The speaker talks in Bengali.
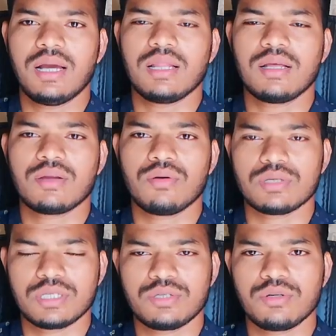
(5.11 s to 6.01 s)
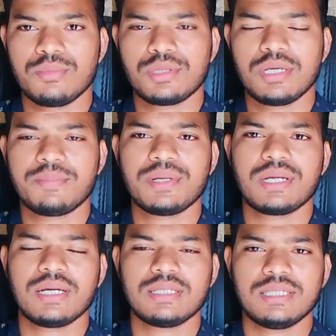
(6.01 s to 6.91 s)
আল্লাহর অশেষ রহমতে
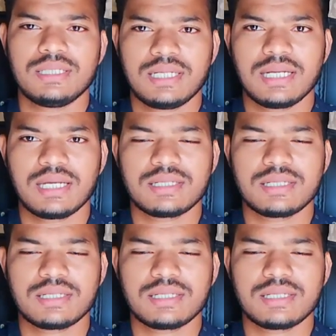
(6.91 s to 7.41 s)
আপনারা যে যেখানে